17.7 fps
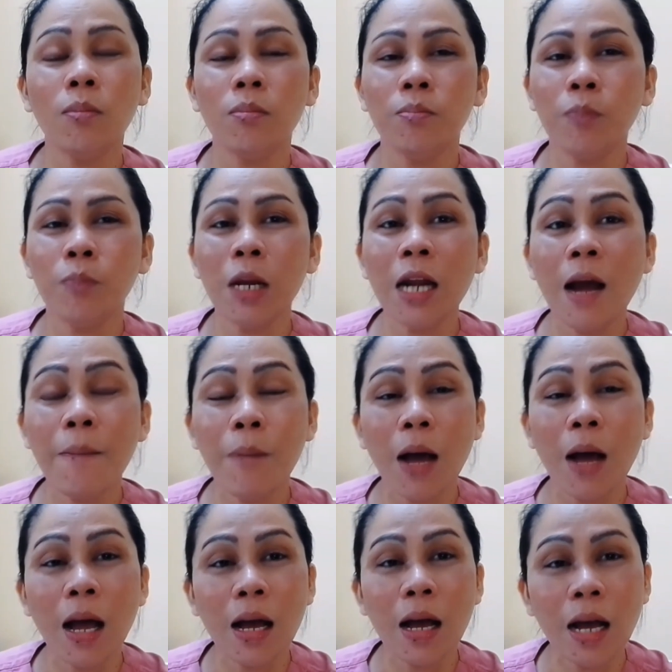
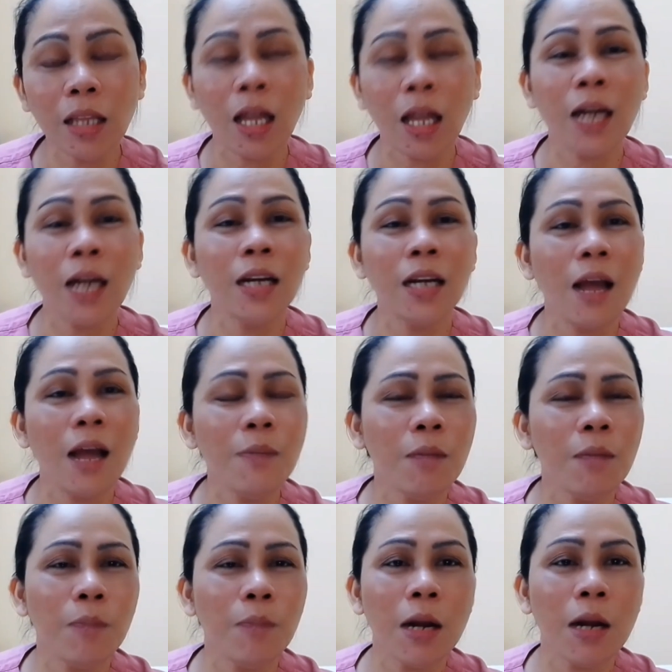pinapaangat, ang
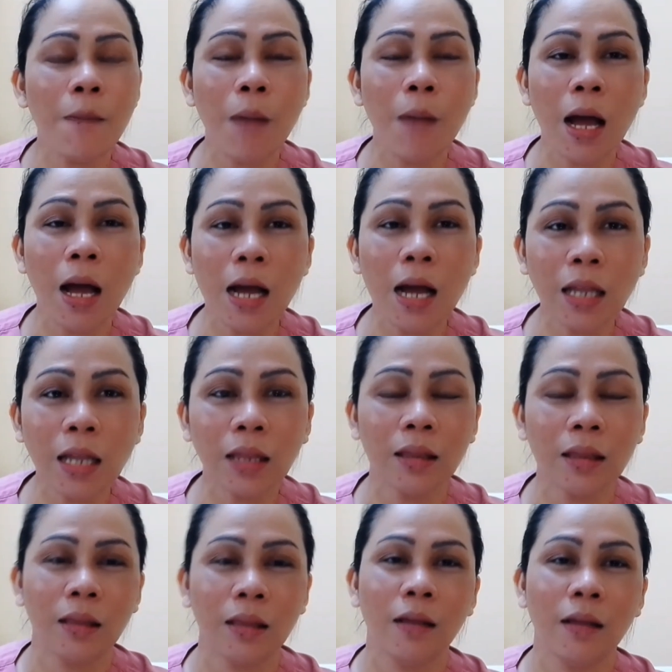daming pinapaangat
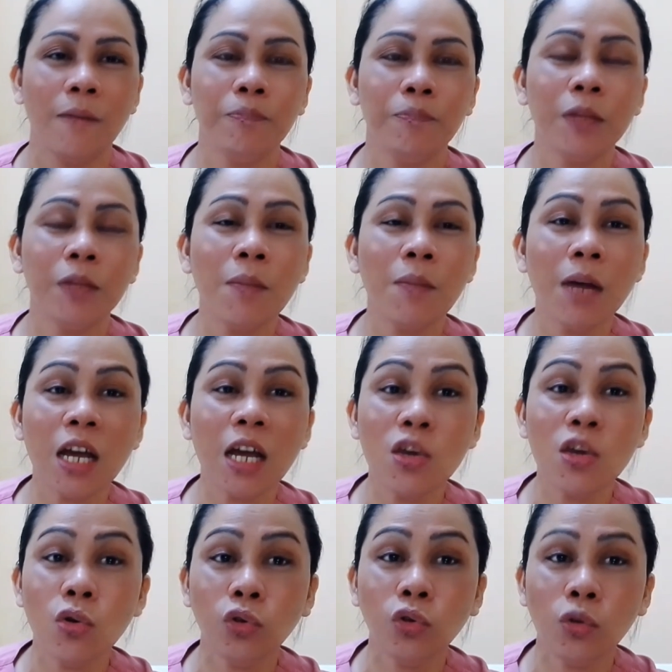na mga
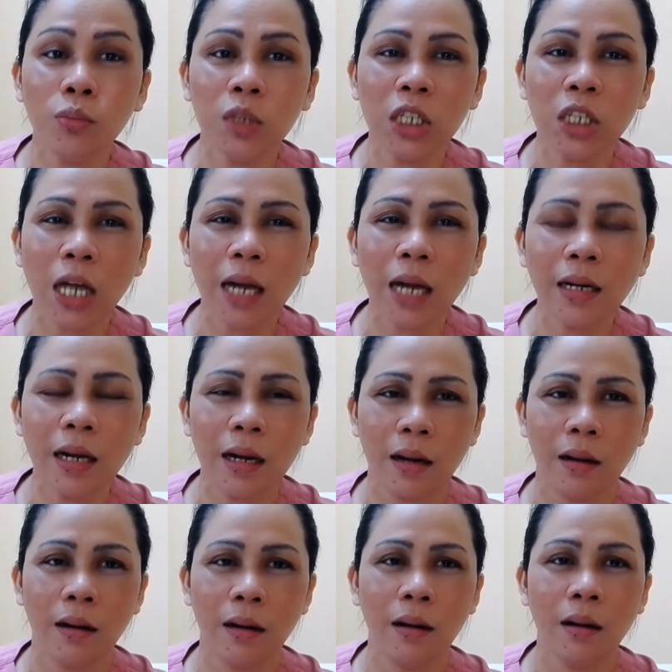YouTube channel